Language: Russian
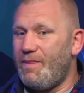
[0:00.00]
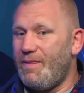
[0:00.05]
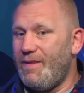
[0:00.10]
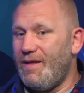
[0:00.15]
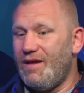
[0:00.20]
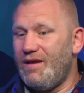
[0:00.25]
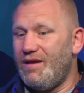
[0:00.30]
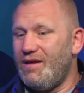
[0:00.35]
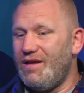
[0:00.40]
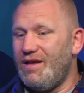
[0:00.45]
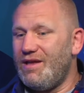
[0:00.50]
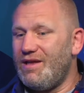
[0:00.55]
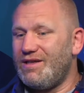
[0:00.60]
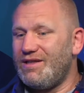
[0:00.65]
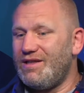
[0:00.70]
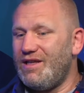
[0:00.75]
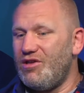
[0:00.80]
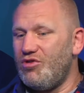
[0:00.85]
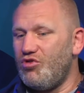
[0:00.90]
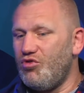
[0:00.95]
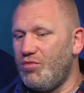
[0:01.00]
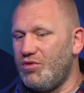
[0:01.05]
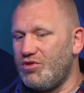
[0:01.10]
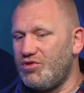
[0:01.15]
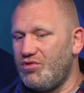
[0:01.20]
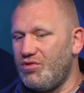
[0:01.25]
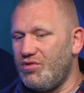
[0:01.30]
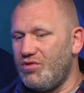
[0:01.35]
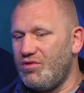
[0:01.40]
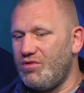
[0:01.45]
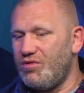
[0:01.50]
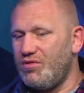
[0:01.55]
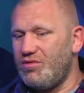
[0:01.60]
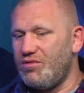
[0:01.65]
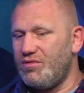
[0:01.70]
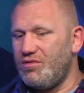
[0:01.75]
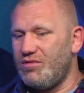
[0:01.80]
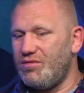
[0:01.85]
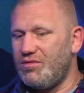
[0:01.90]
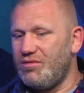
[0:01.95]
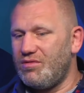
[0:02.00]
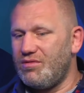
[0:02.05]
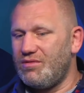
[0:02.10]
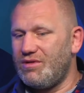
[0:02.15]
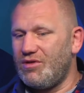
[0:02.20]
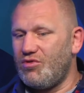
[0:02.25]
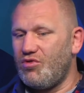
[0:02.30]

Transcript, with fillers: Мне, я никогда не думал, что